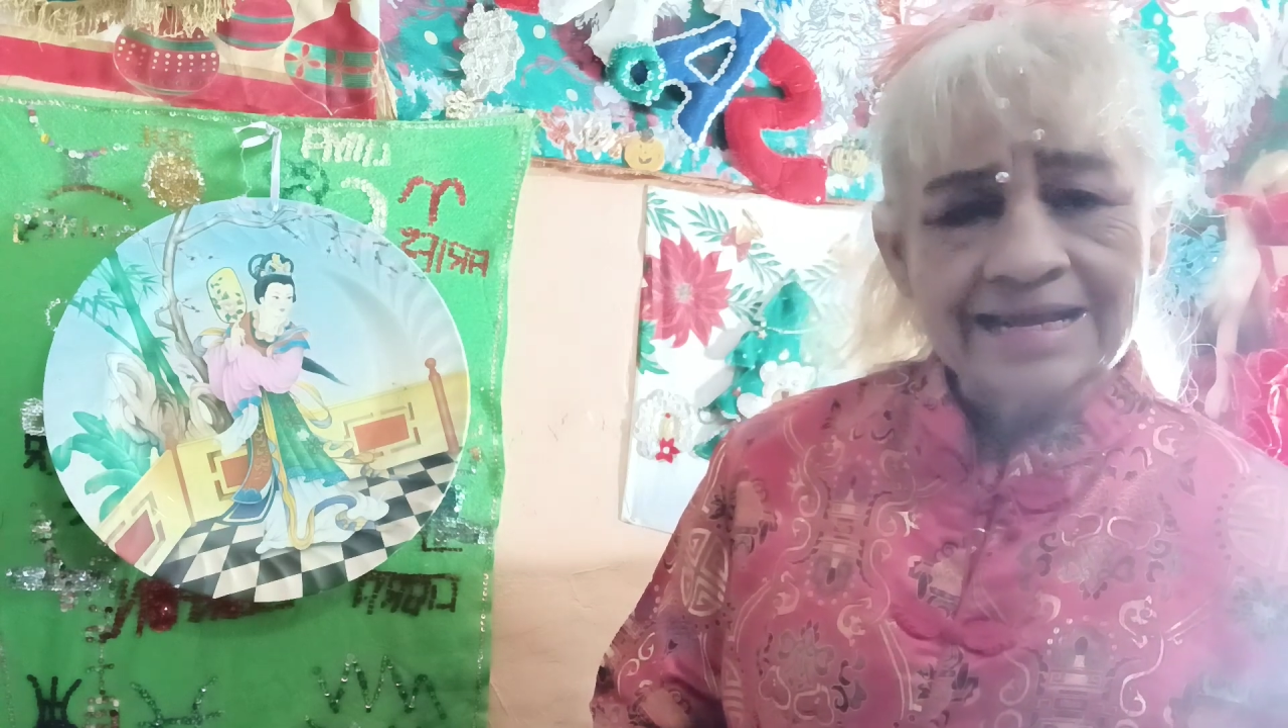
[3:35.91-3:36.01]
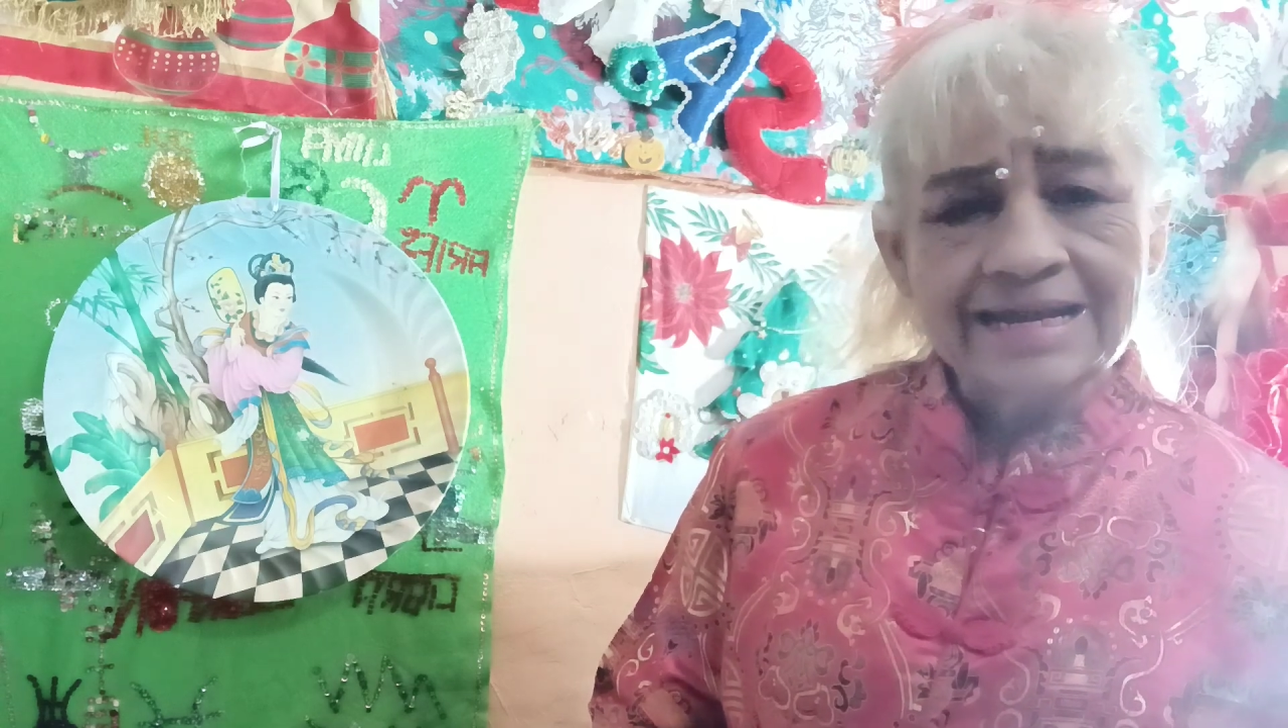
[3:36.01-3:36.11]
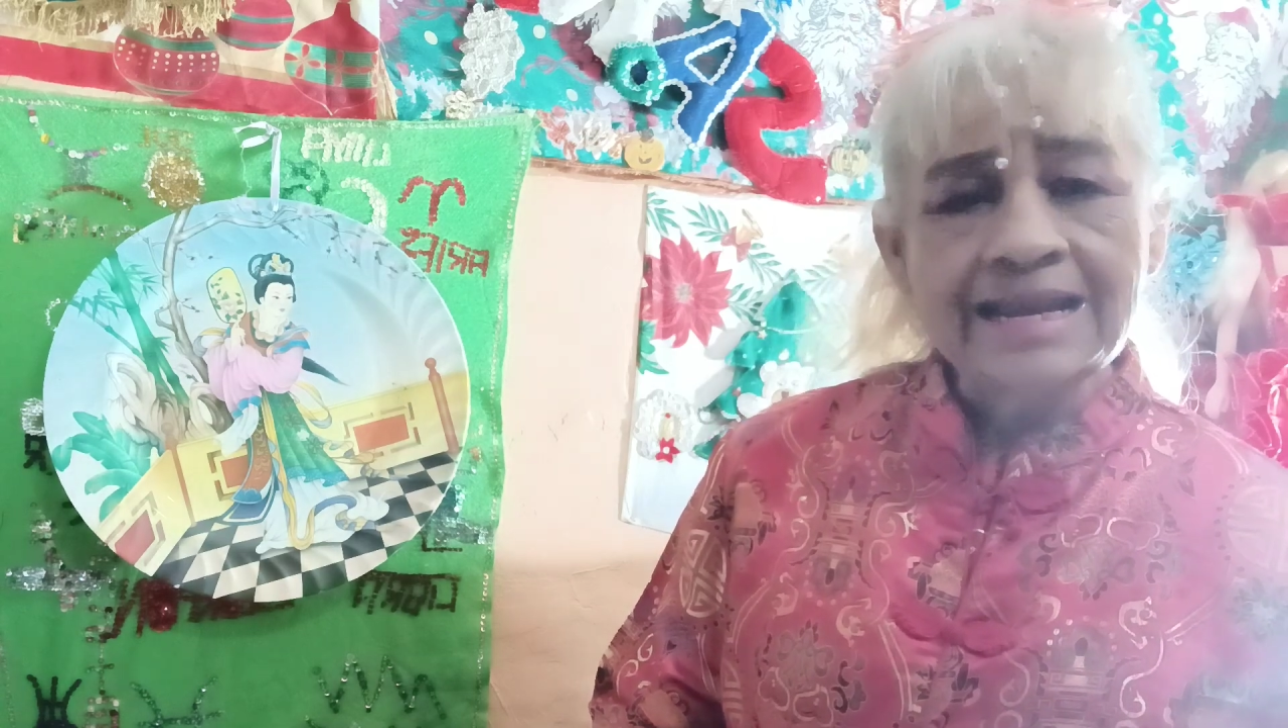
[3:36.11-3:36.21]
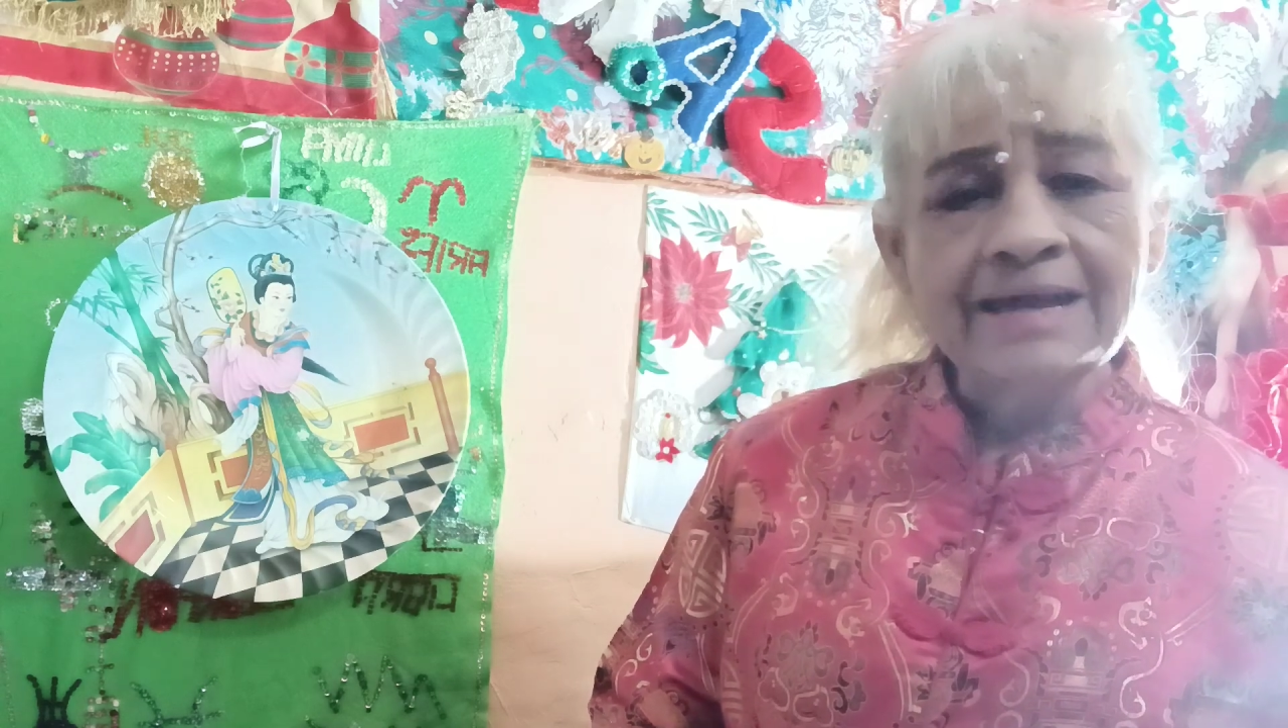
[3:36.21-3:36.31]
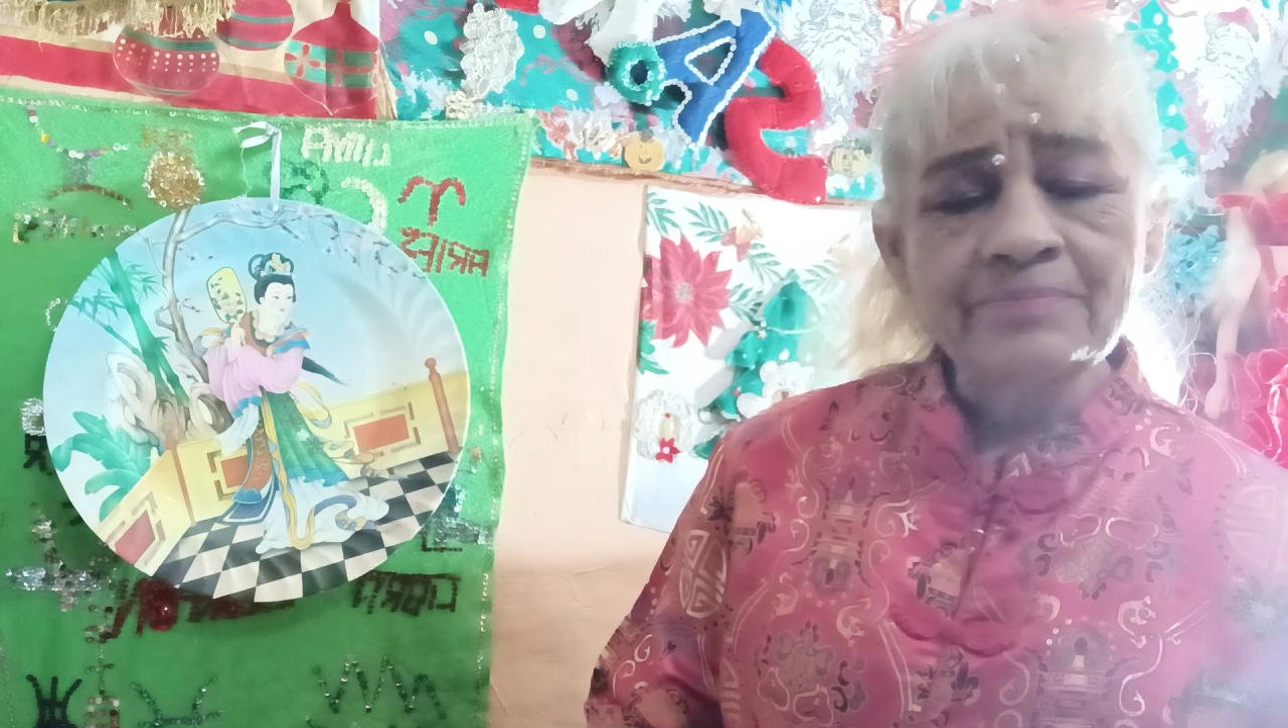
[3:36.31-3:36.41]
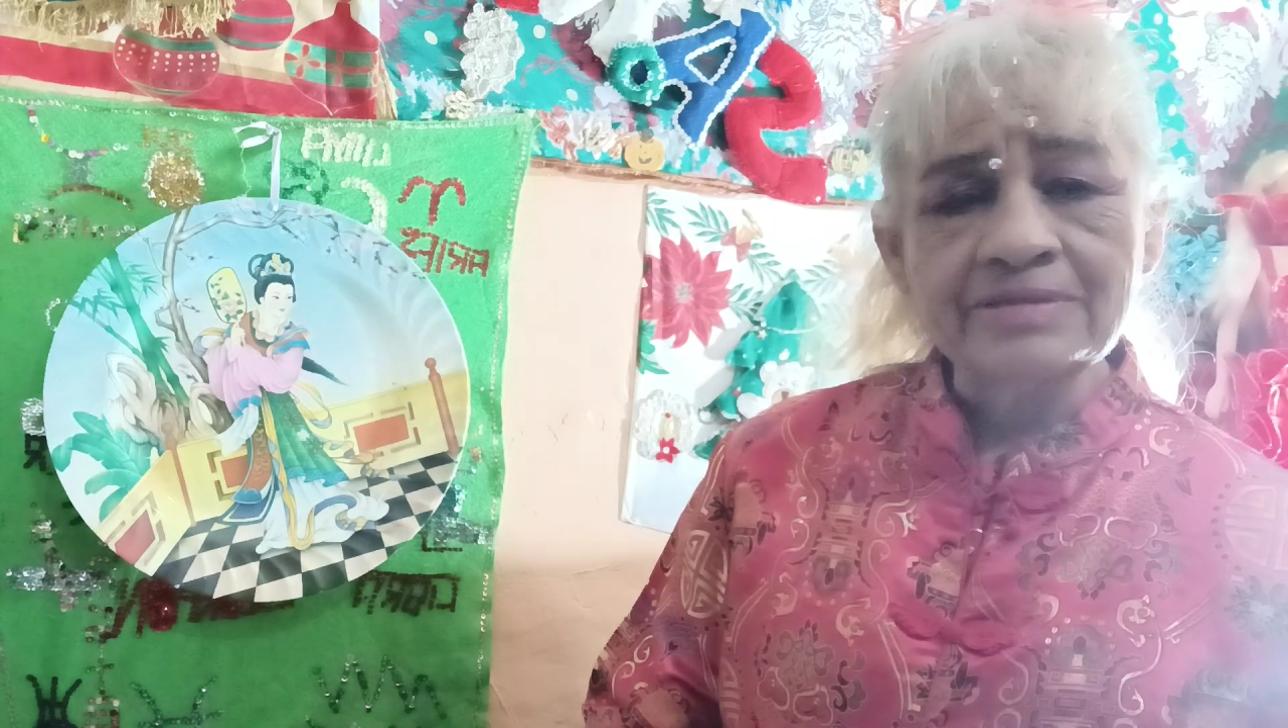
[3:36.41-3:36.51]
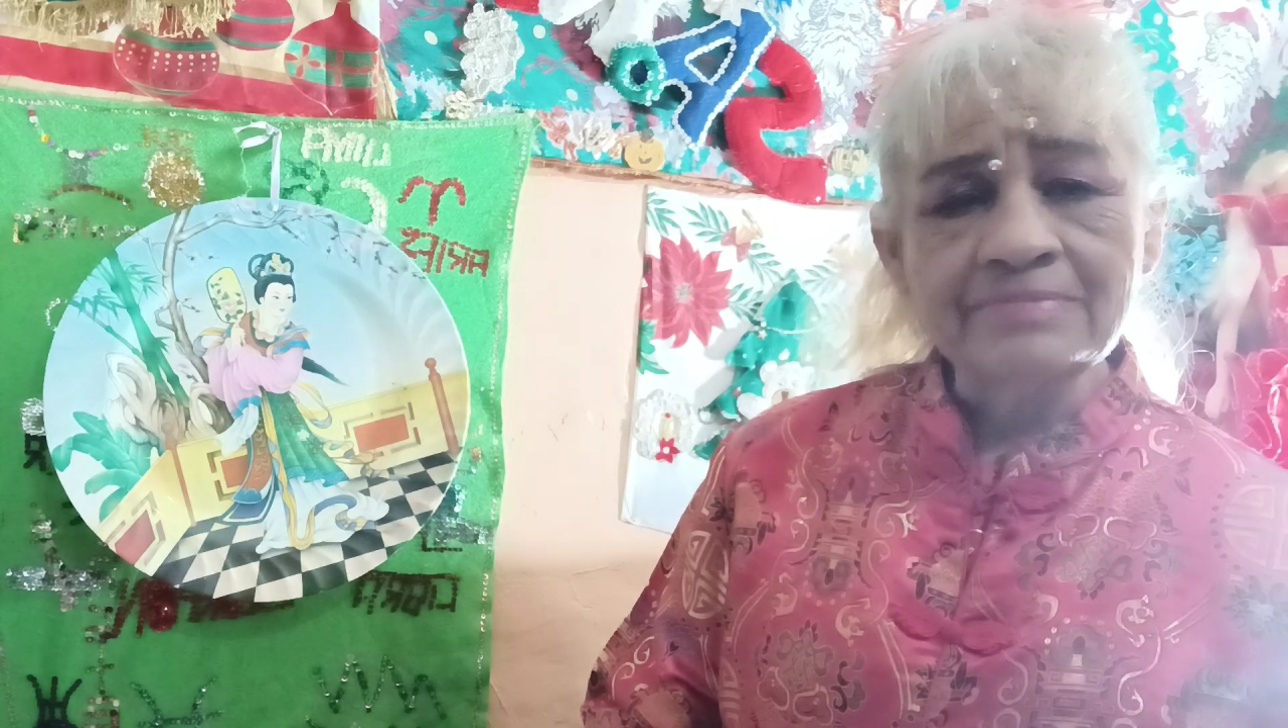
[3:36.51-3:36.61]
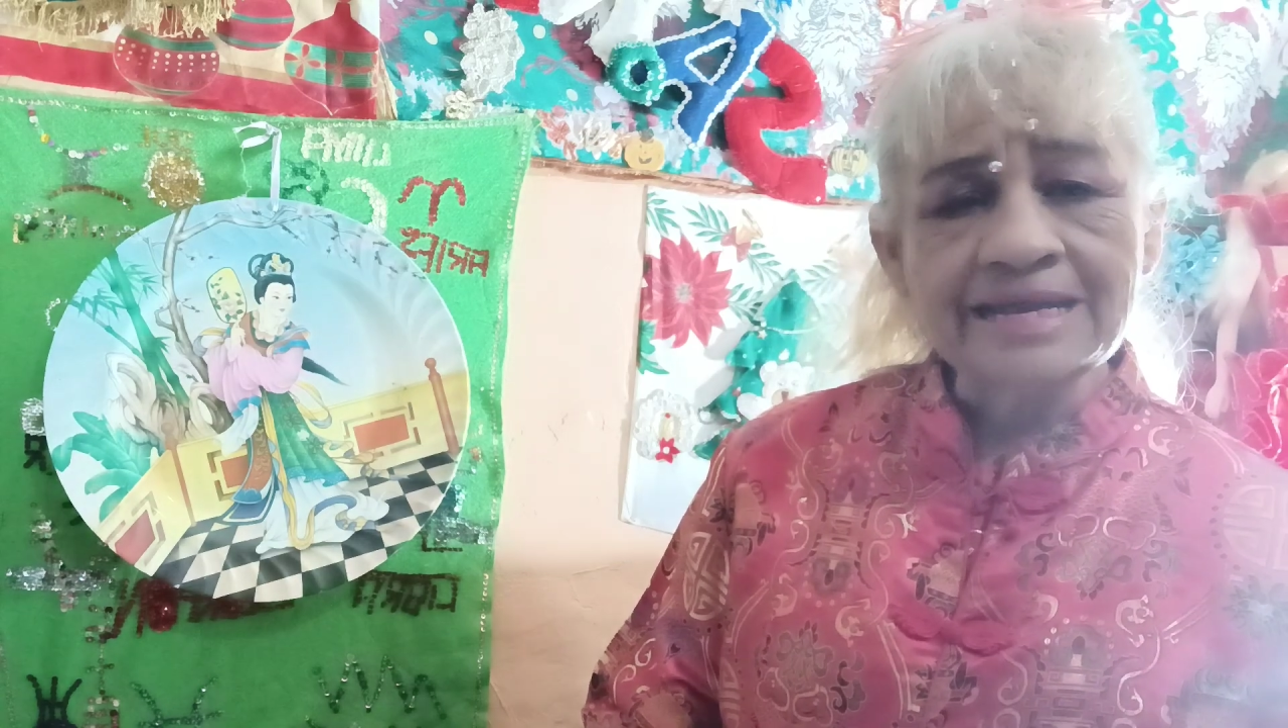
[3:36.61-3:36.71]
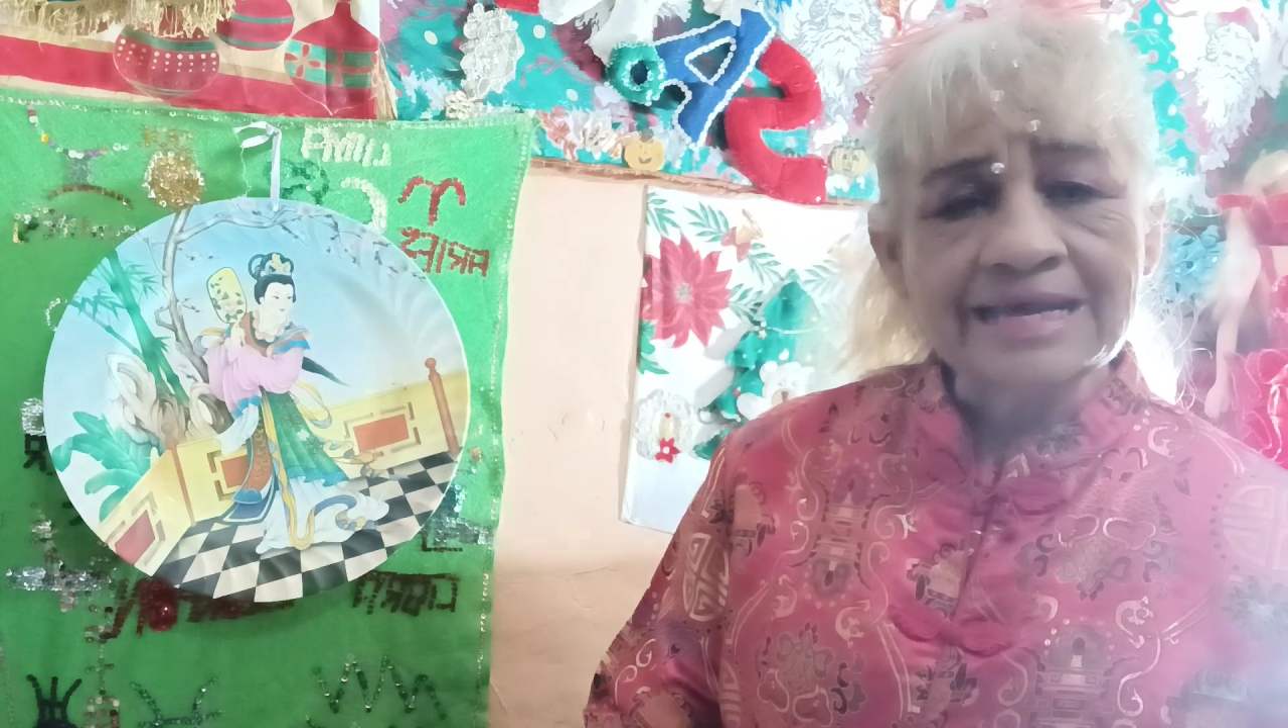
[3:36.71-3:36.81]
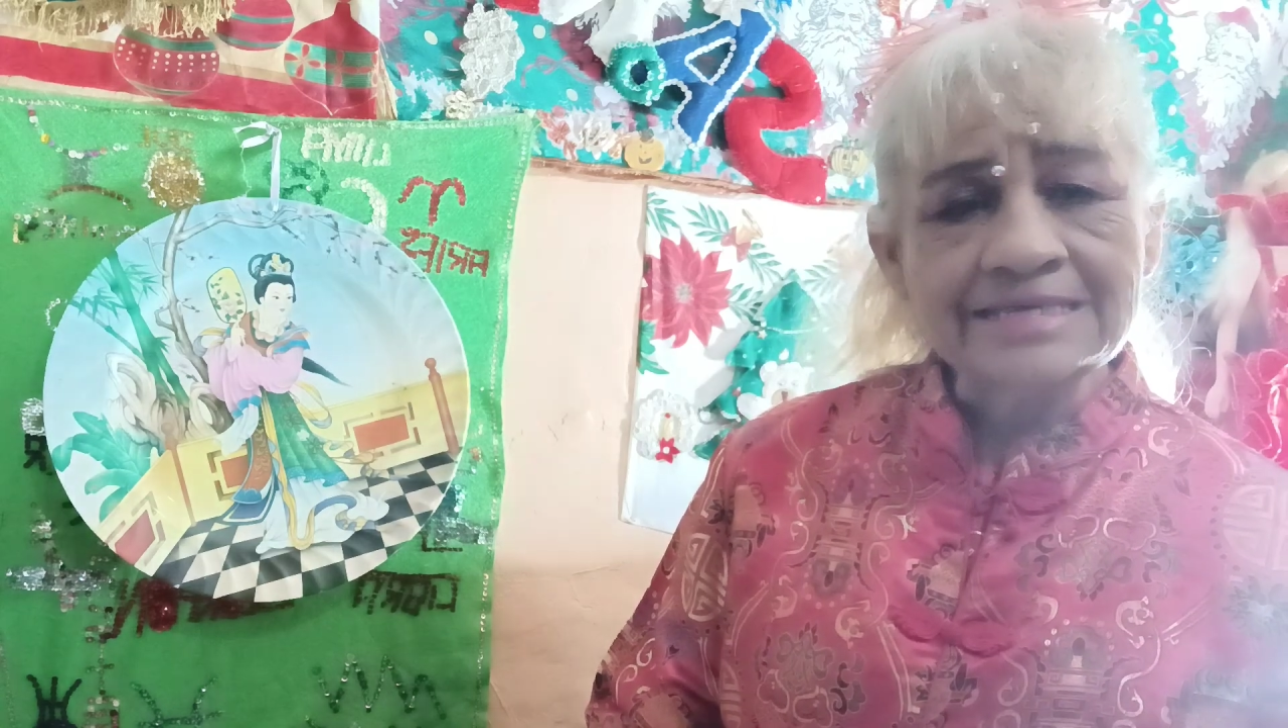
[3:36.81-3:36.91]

la primera